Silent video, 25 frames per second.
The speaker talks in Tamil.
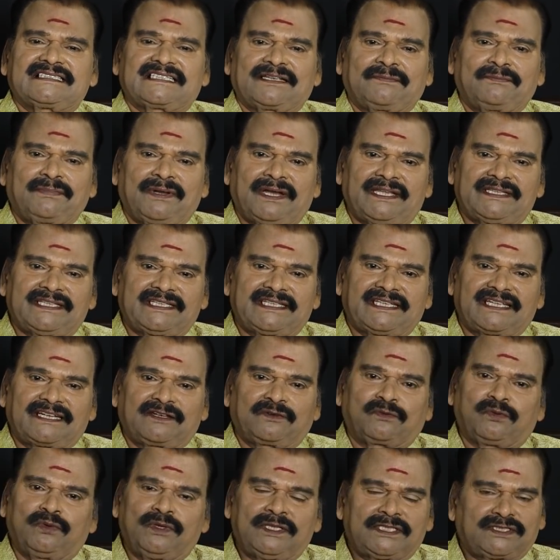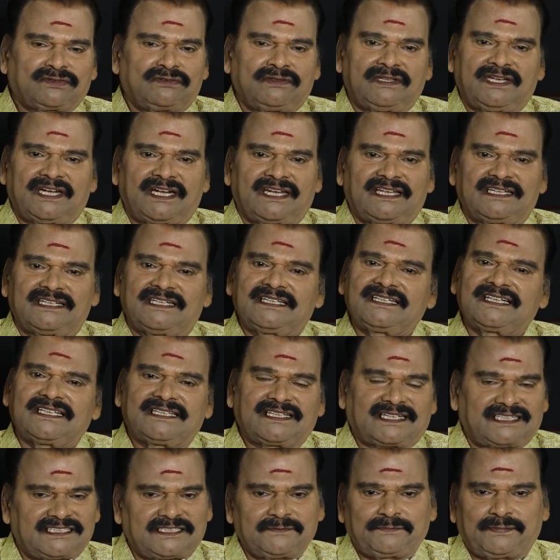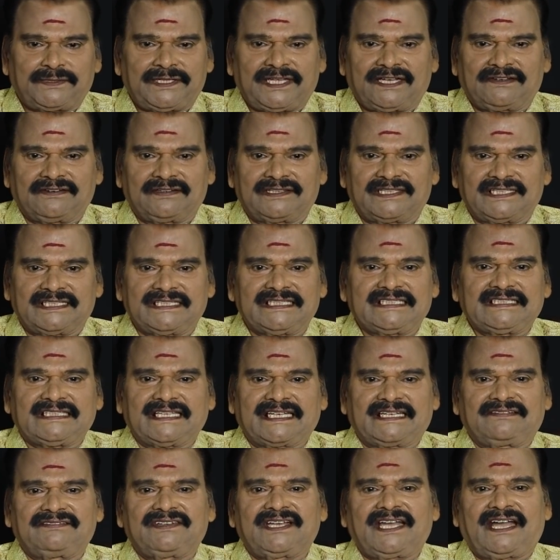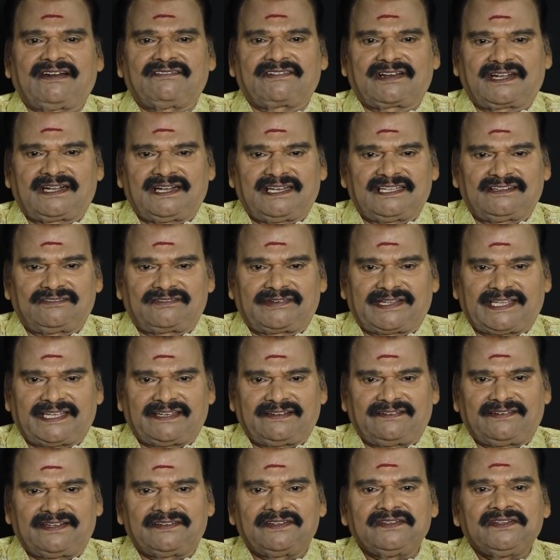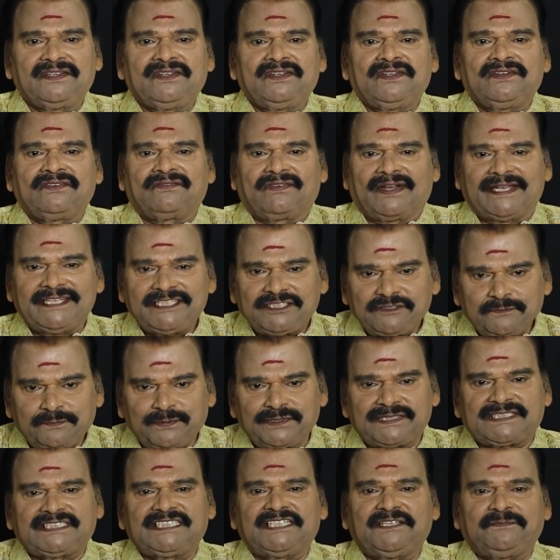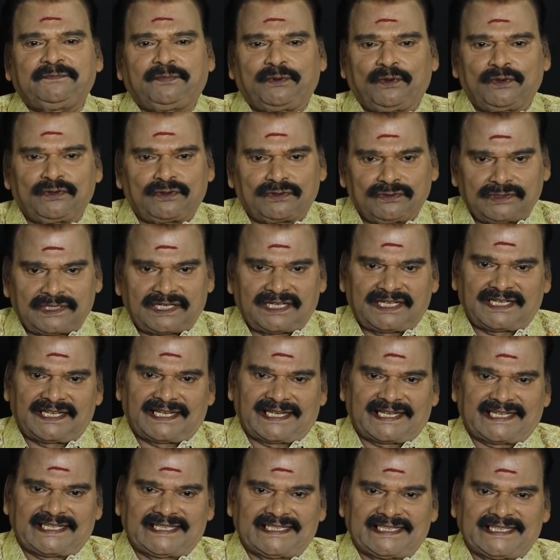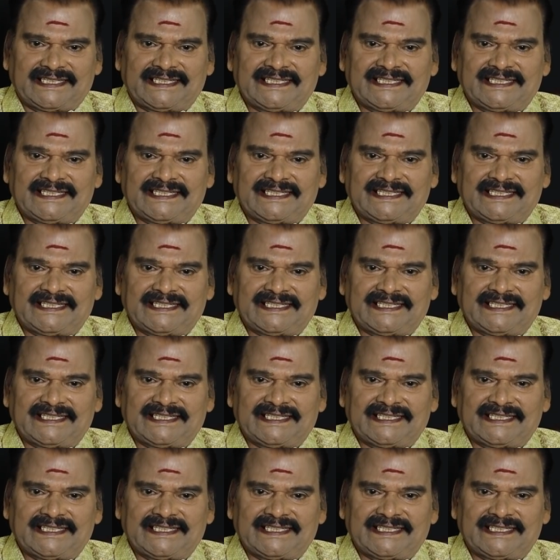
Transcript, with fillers: சம்பாதிக்கிற கூலி தொழிலாளர்களுக்கு அது கட்டுப்படியாவது எனவே அவர்களுடைய வயிற்று பசியை போக்குவதற்காக